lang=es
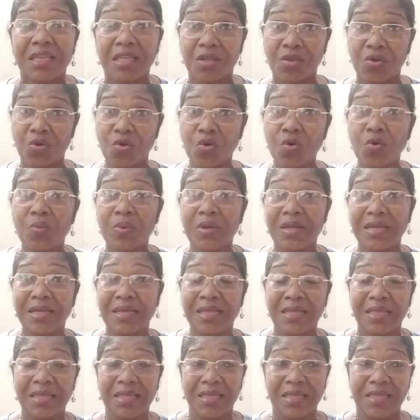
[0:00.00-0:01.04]
que
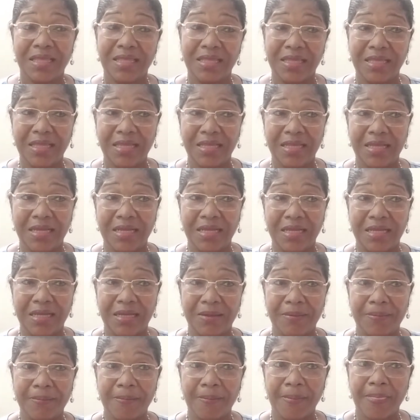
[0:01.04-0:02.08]
cobra
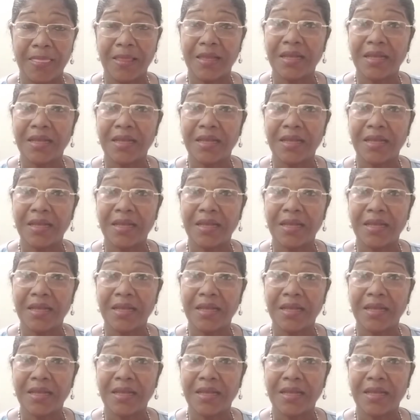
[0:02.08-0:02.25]
el,